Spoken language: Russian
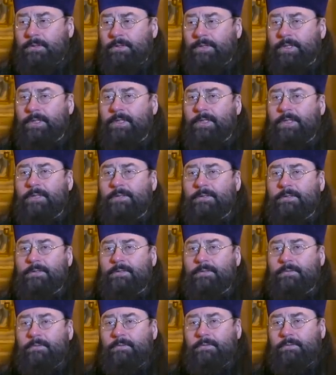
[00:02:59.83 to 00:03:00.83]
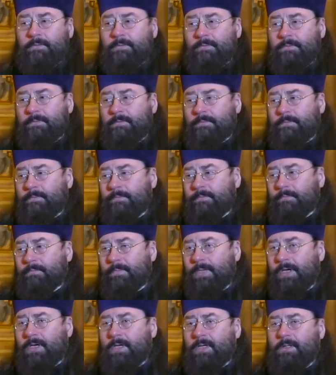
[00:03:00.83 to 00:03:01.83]
грязь, э,
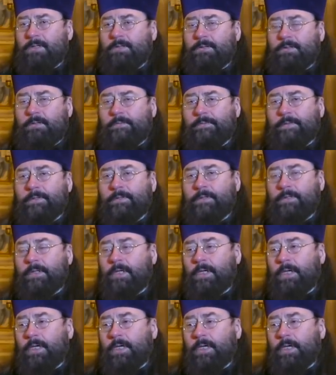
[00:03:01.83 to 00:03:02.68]
мрак от этой войны,